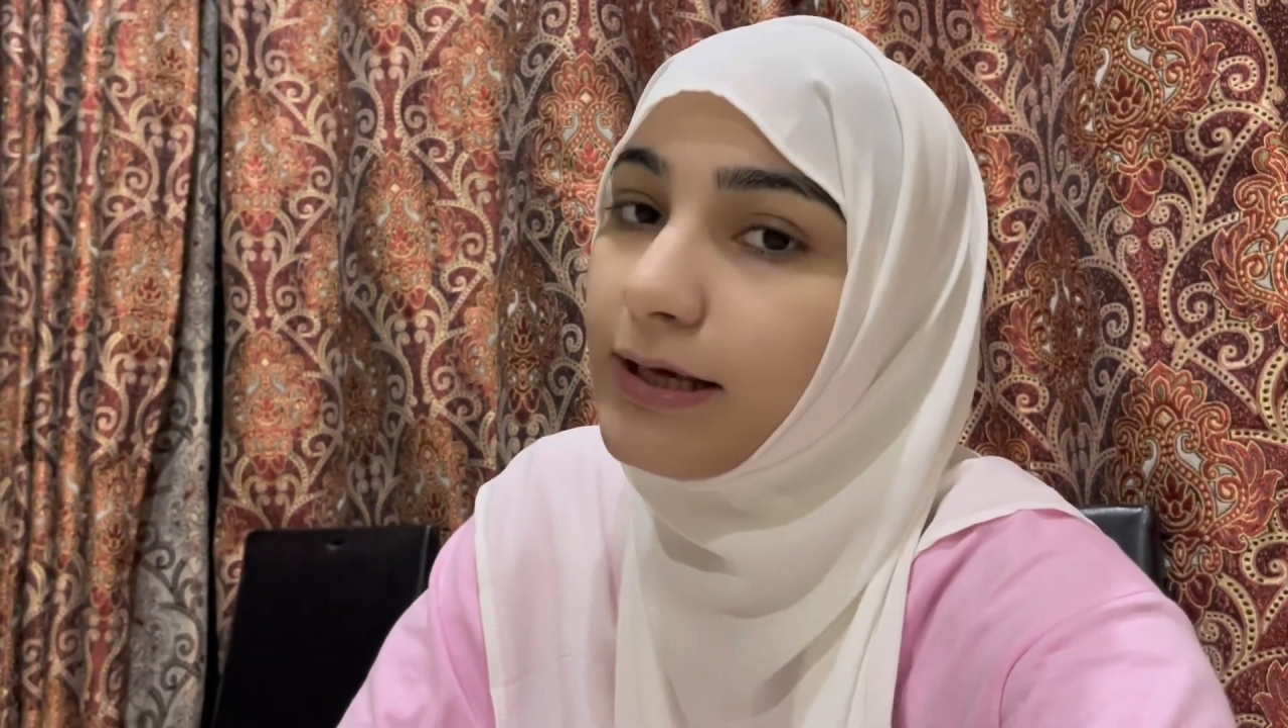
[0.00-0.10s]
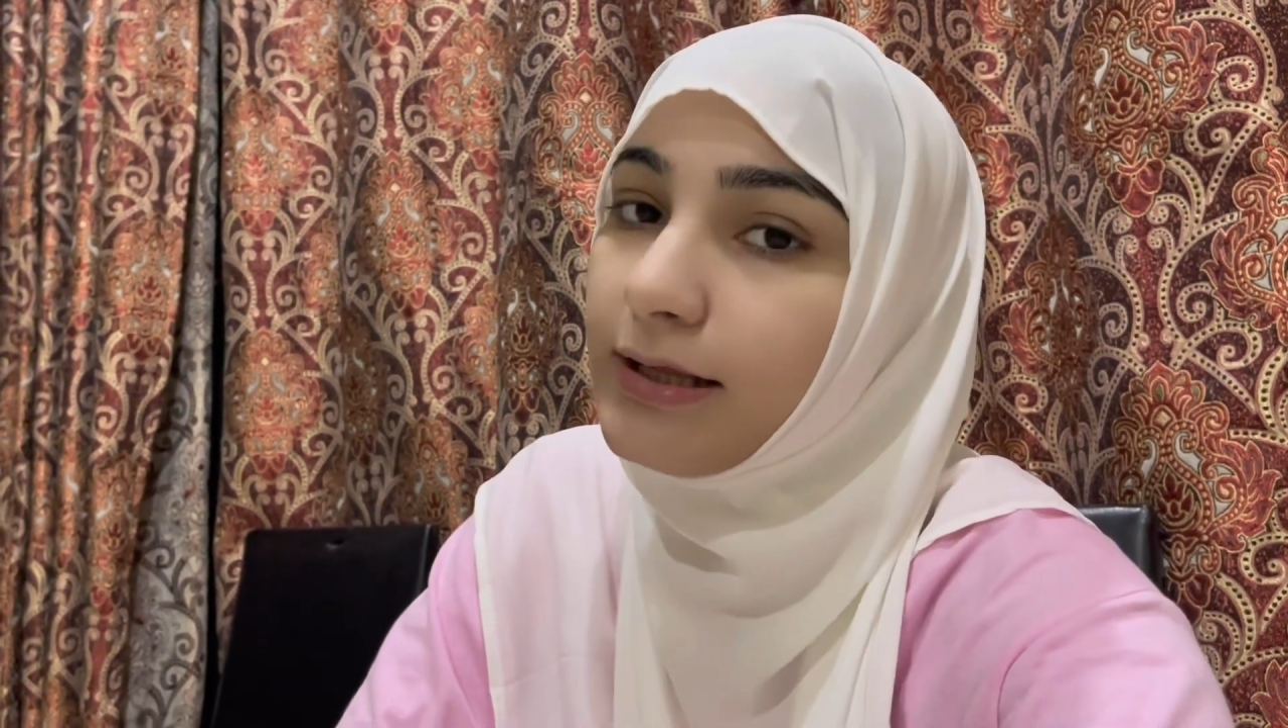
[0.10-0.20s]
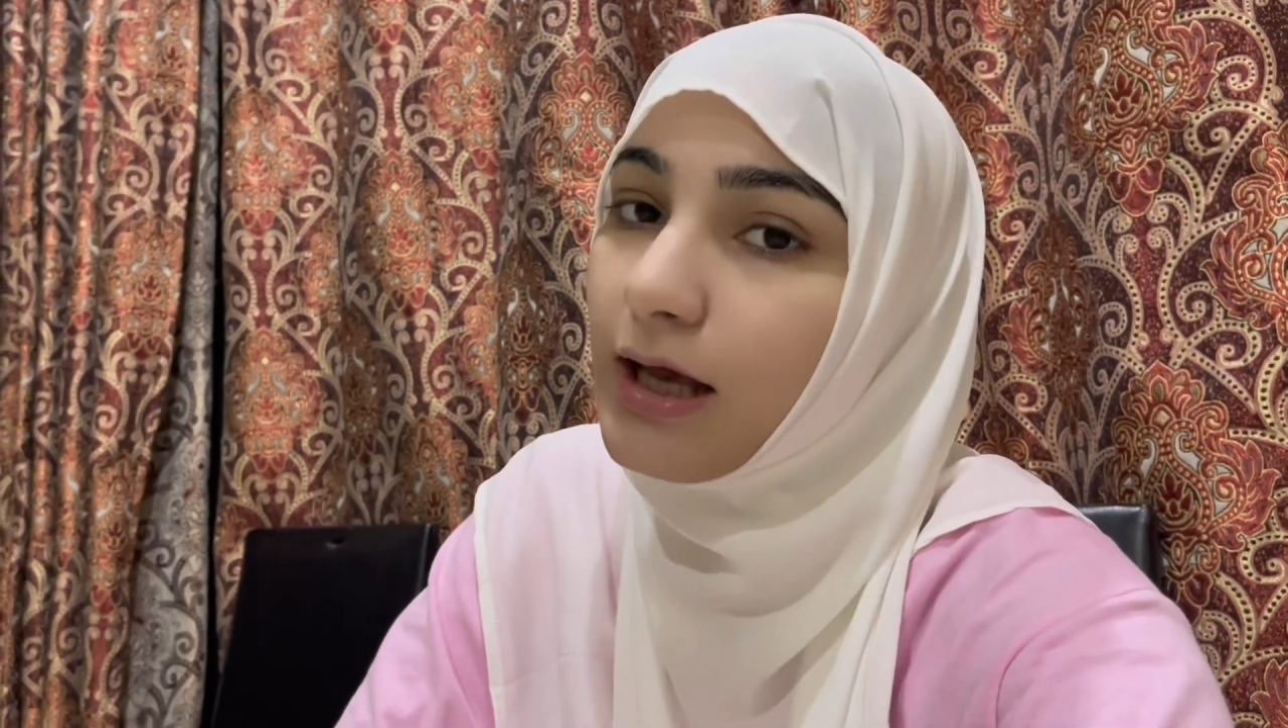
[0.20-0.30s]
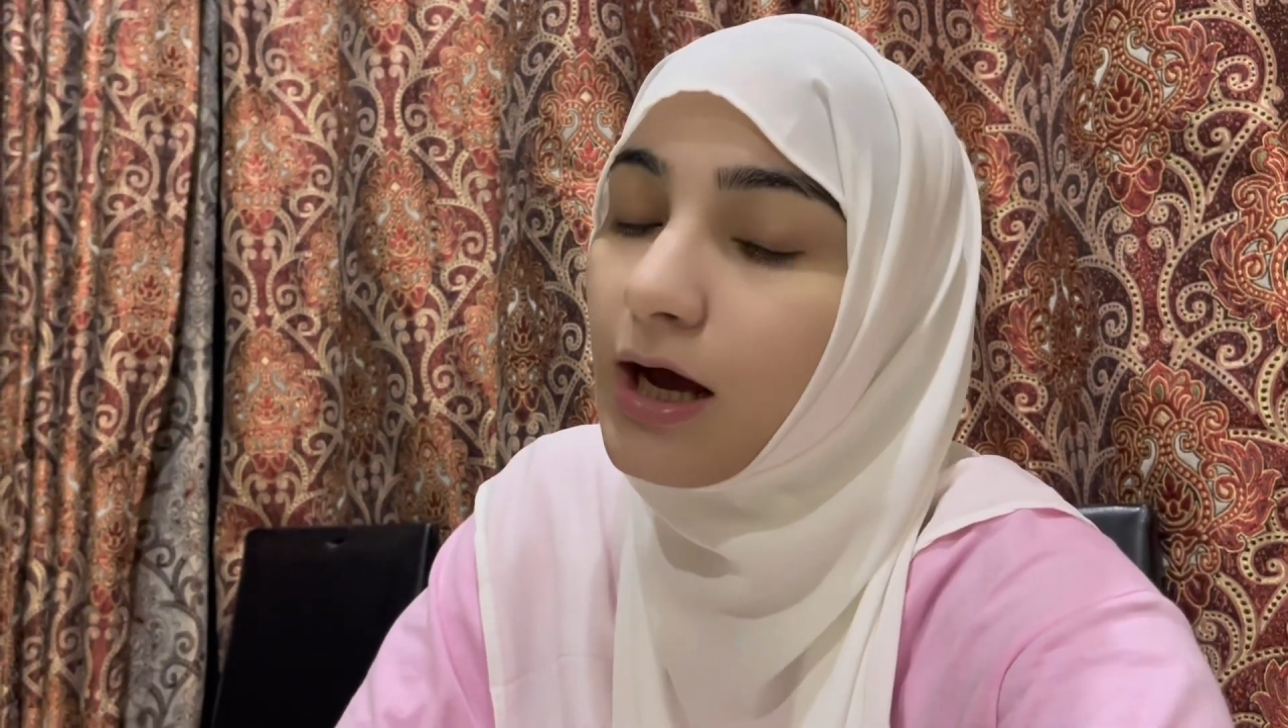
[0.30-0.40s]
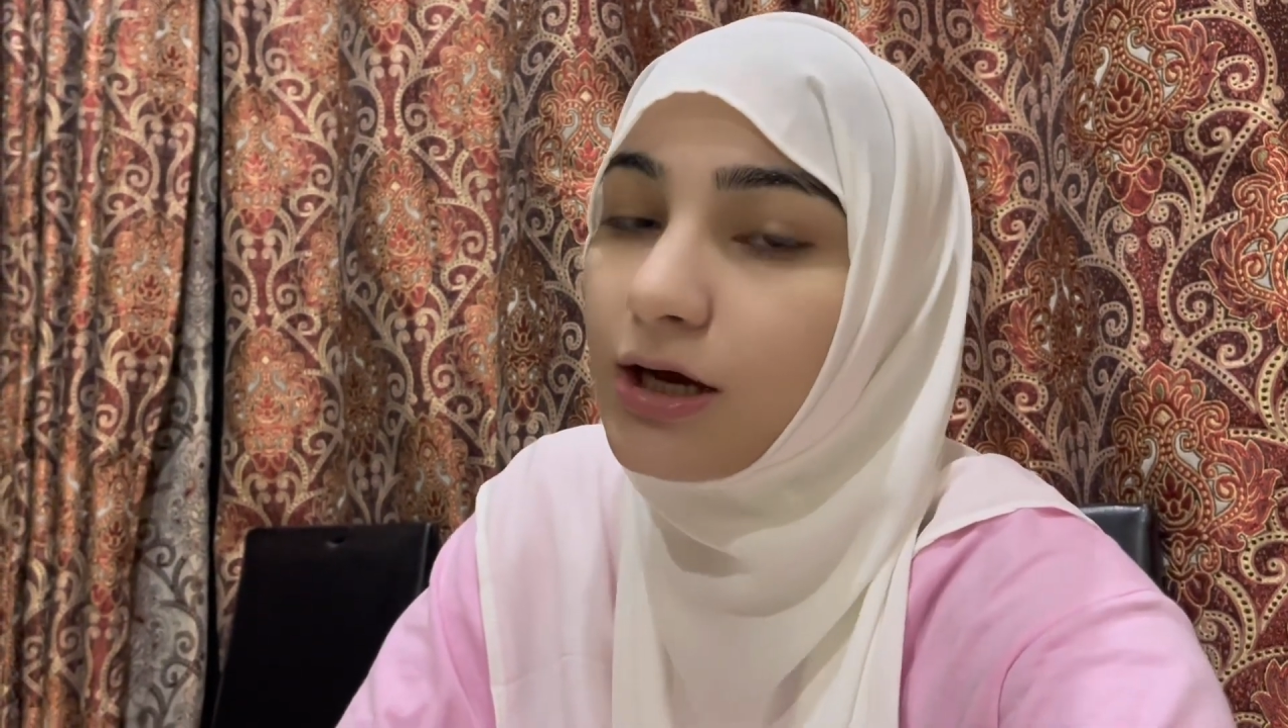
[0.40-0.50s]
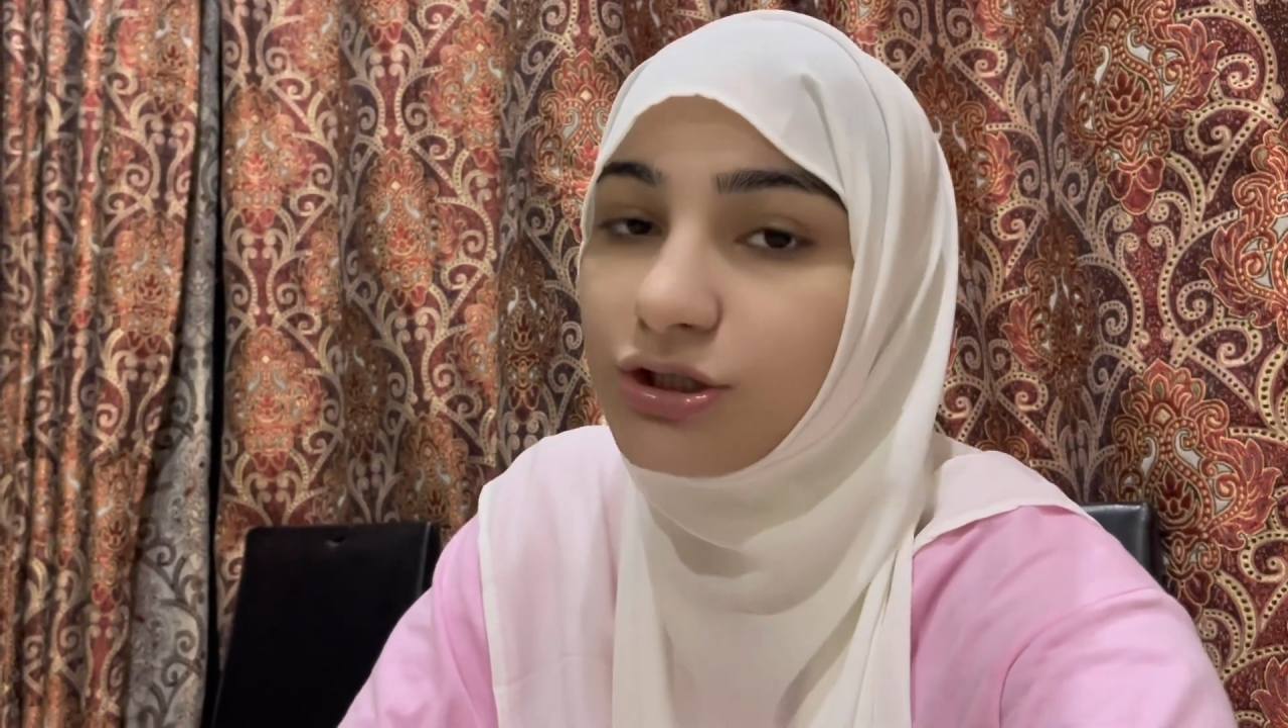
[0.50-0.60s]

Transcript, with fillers: यही था